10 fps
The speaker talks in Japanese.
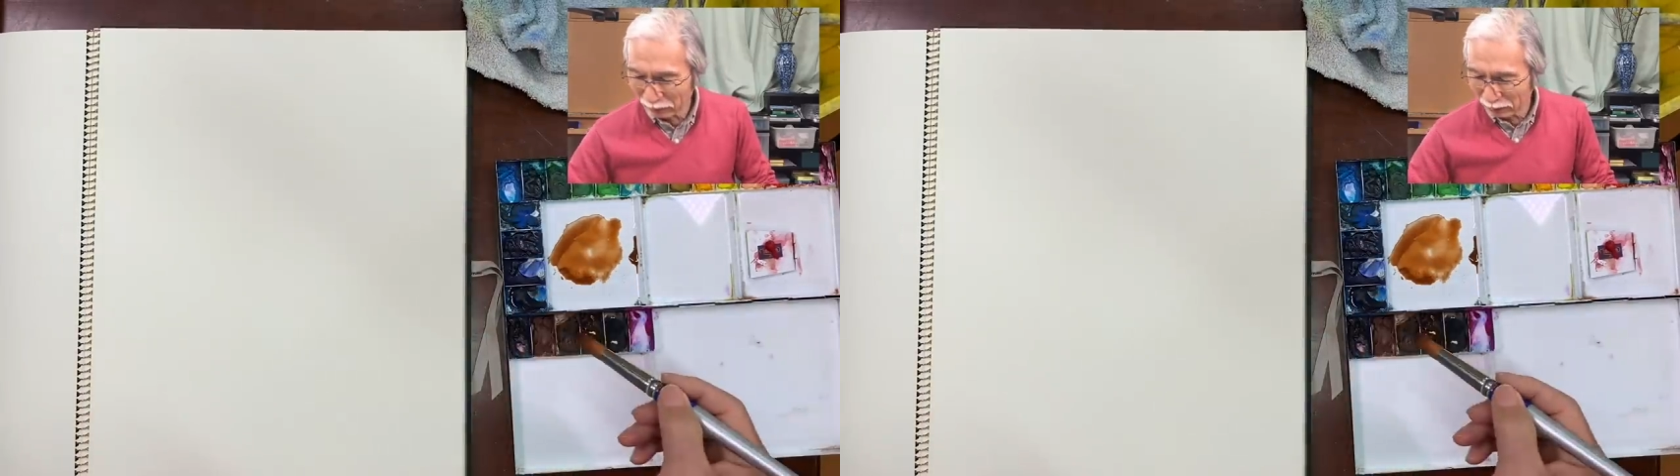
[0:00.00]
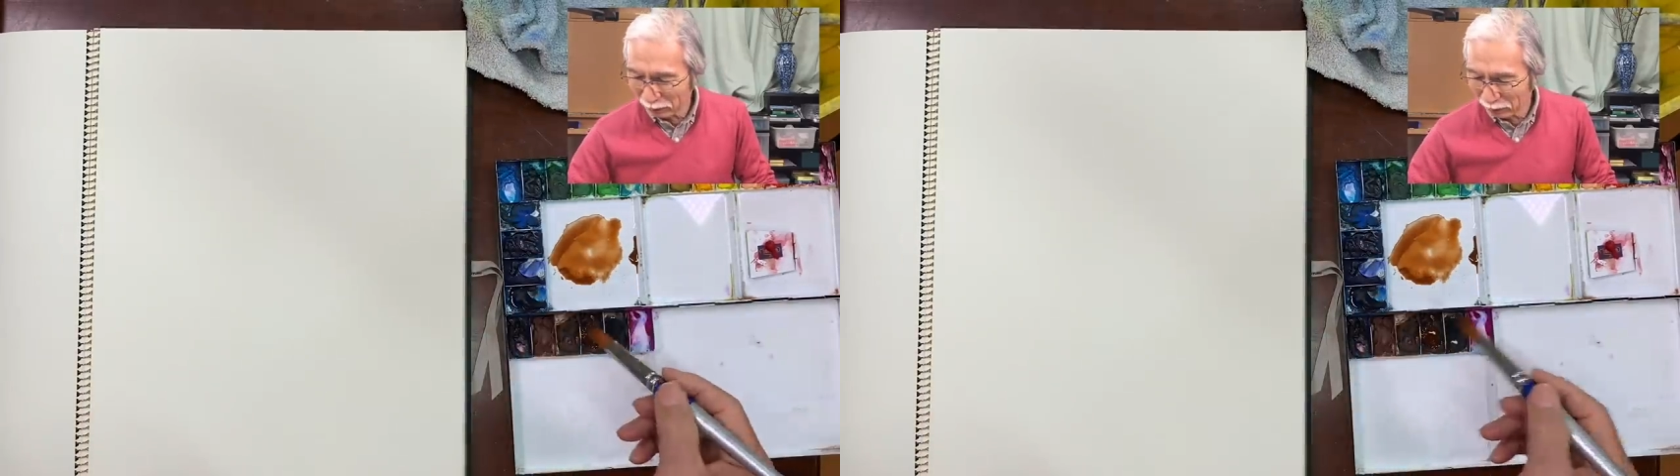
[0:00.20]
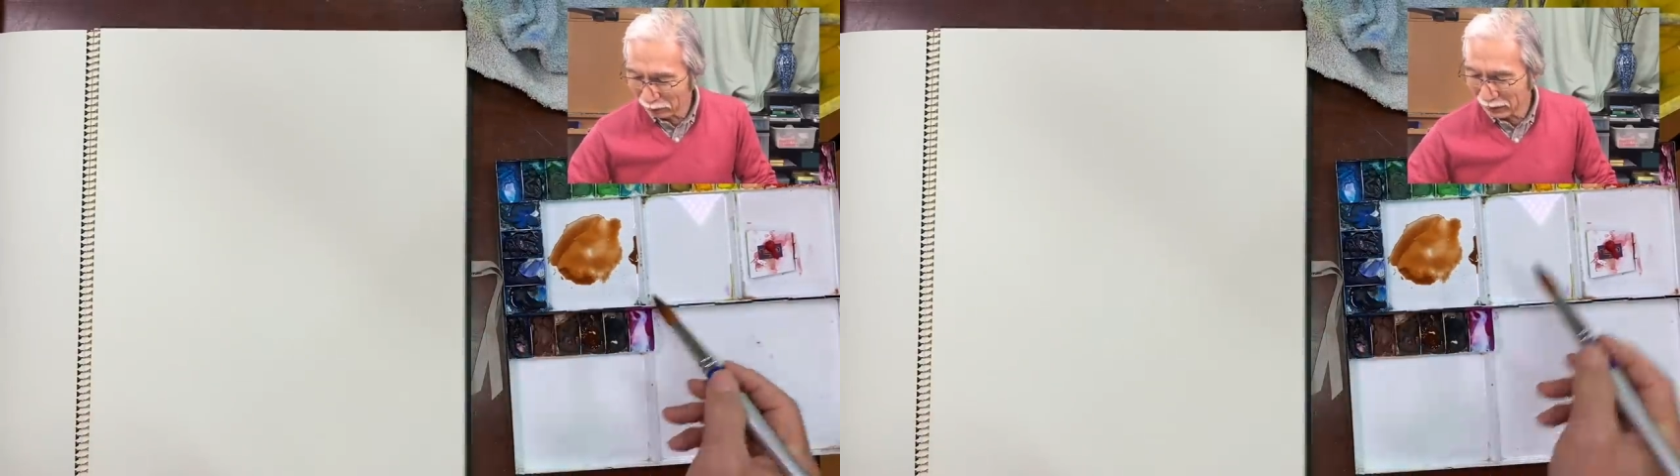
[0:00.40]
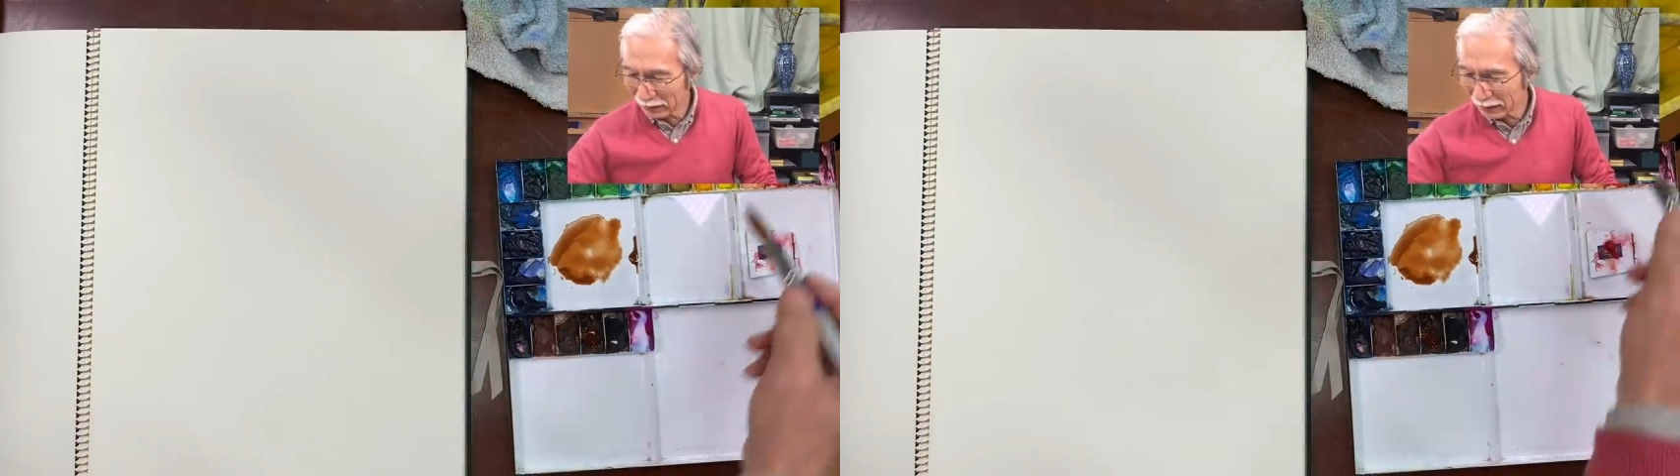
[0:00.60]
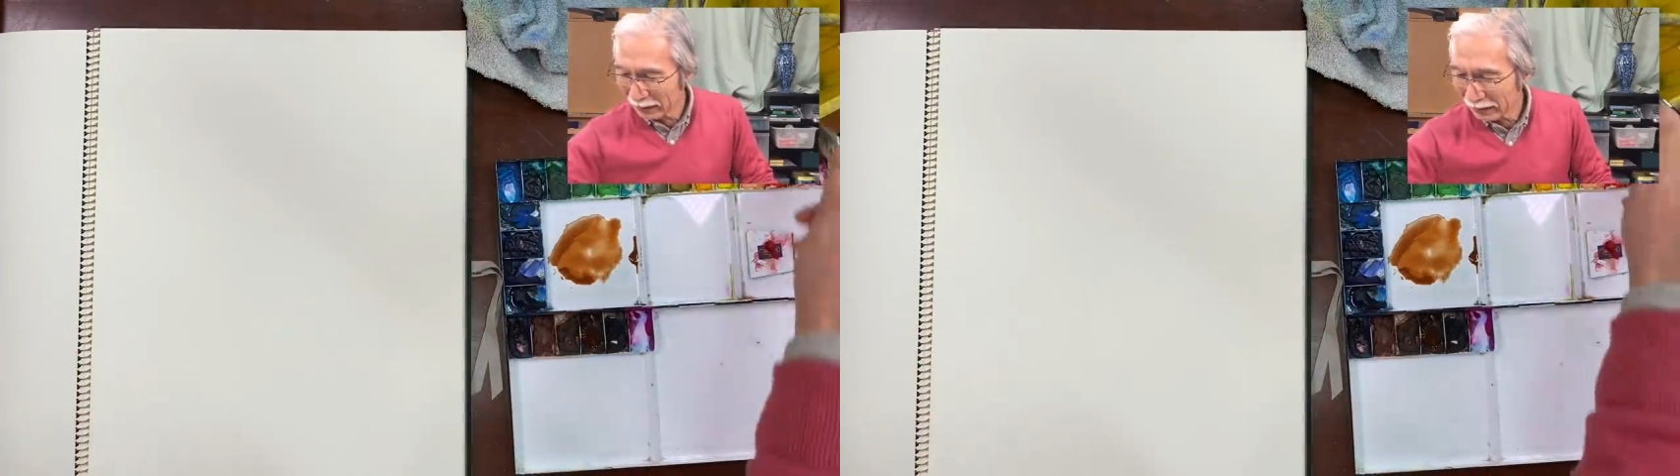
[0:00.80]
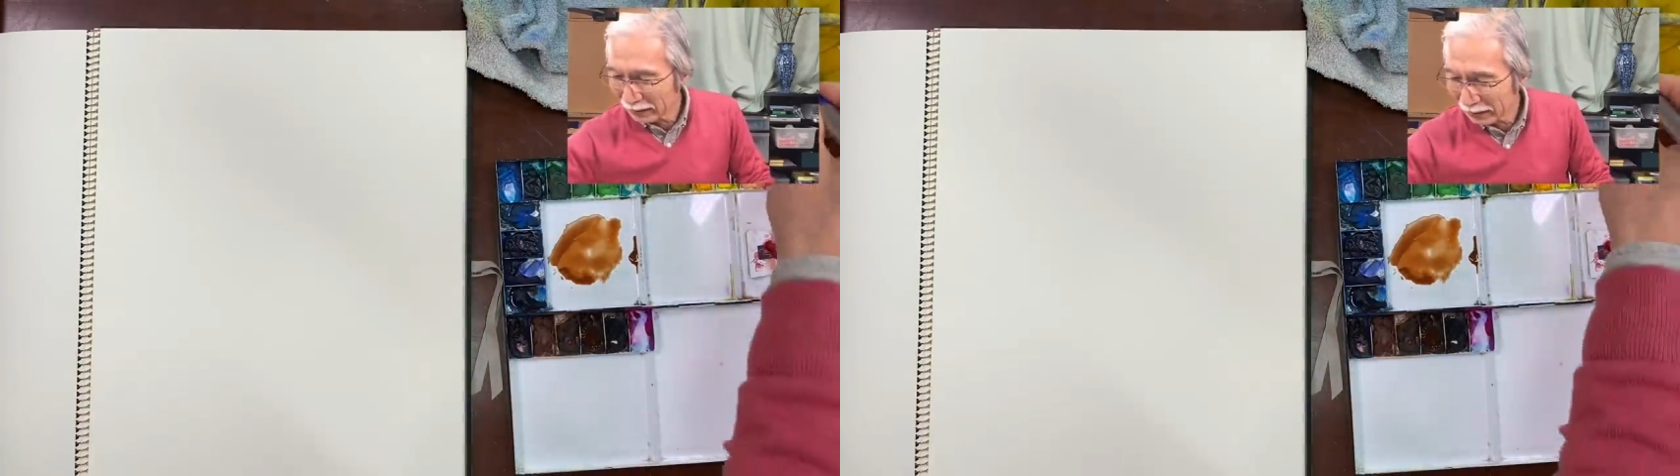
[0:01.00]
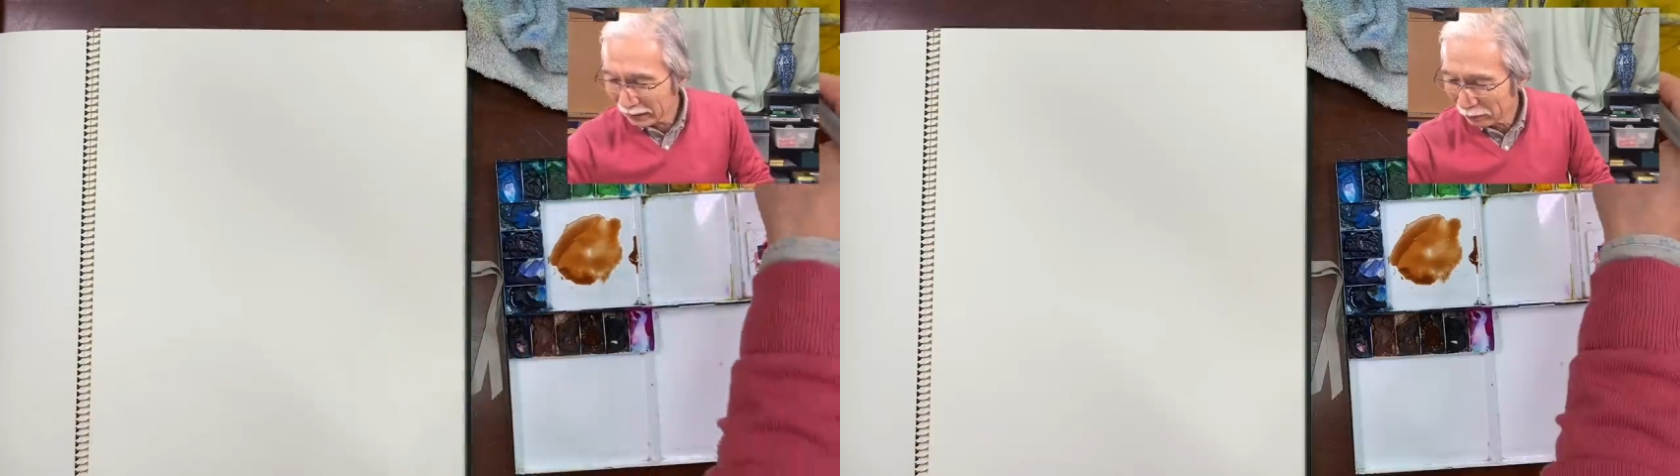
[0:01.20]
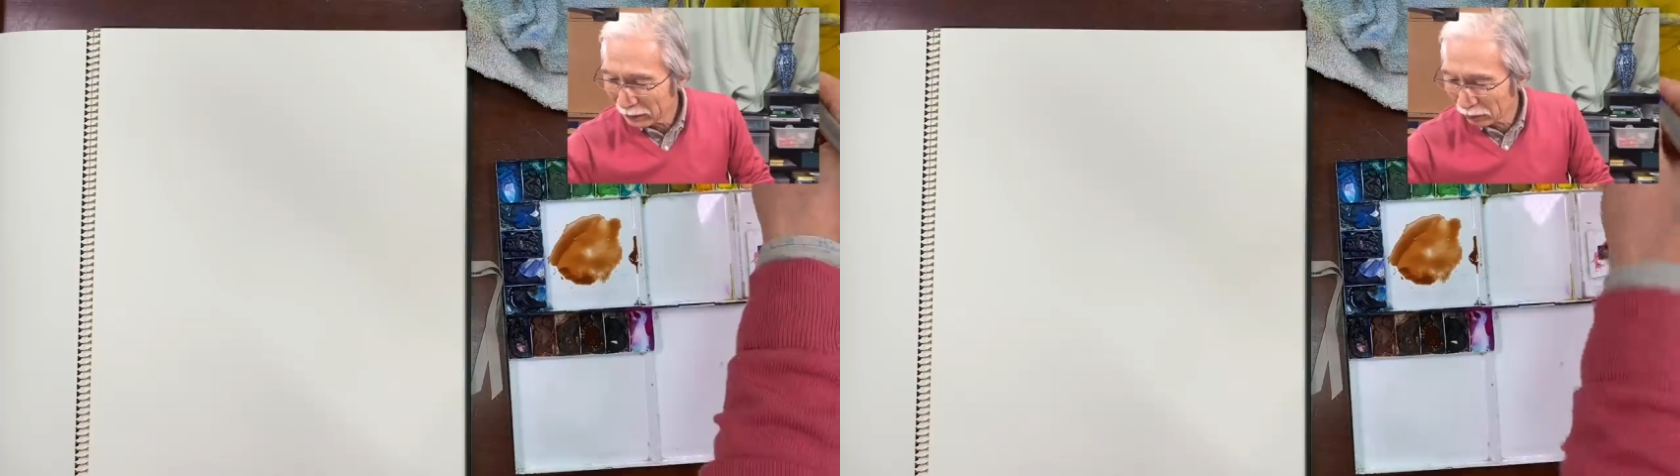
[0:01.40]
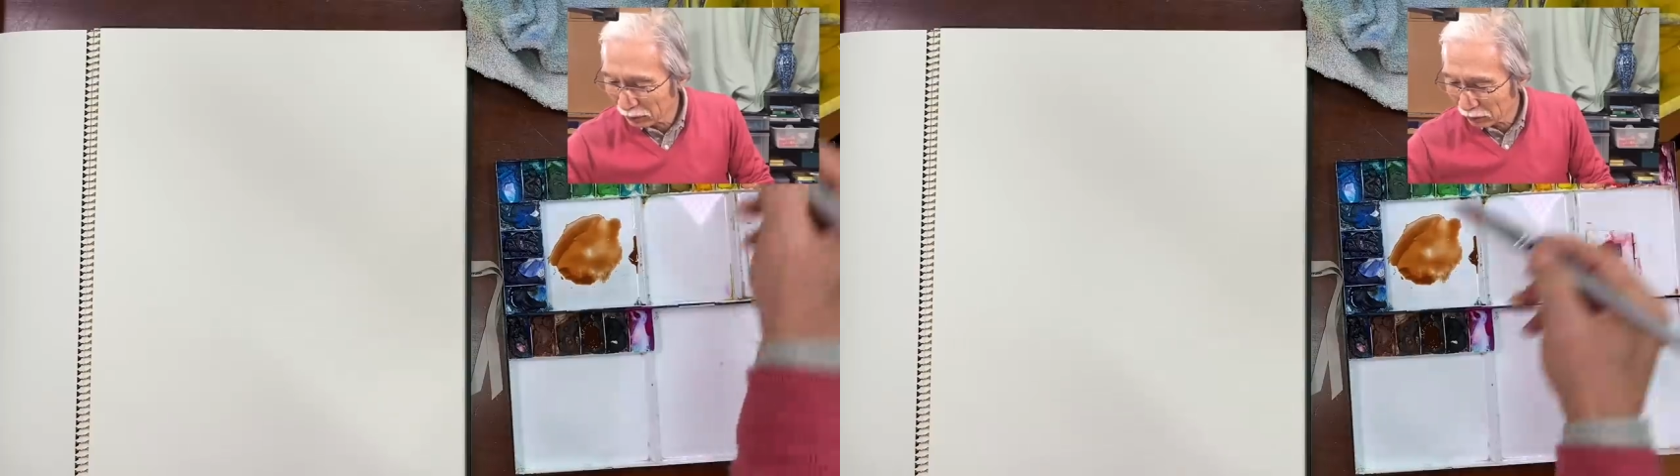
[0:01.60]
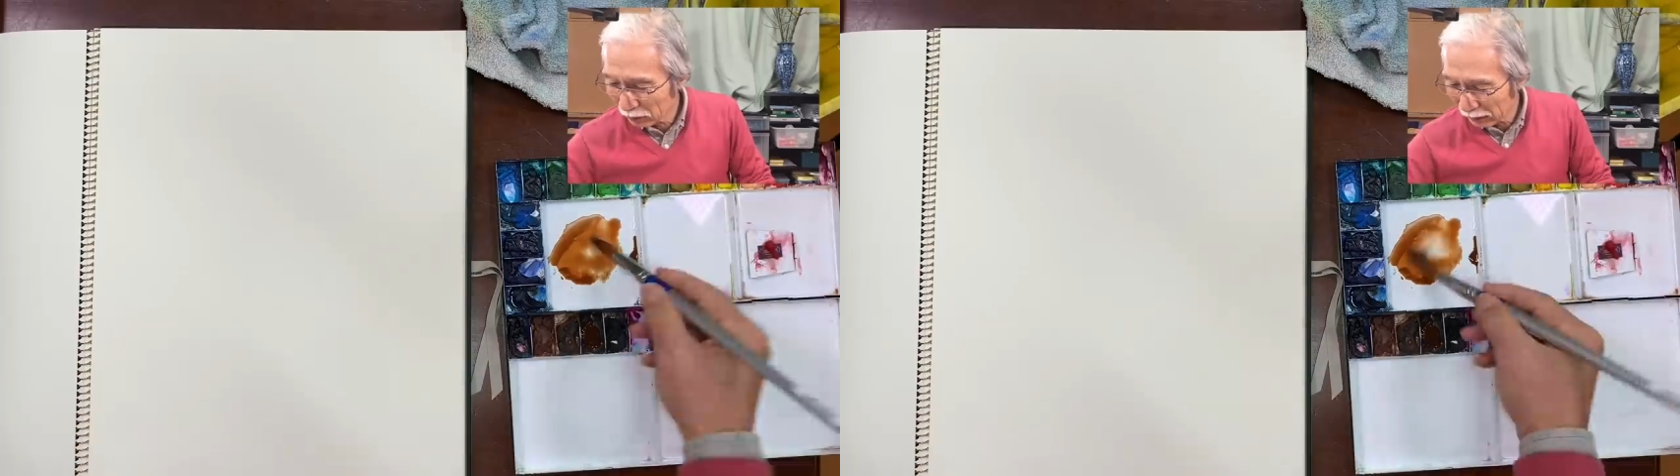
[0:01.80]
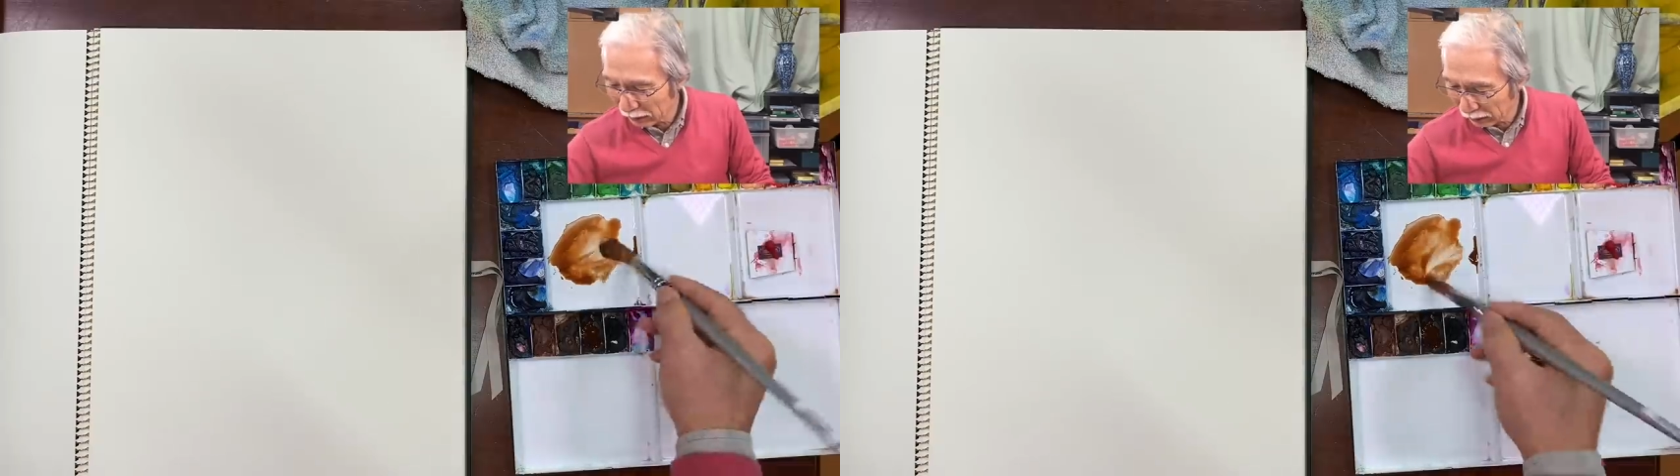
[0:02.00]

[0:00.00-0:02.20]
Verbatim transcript: うって見通しが、見通しを立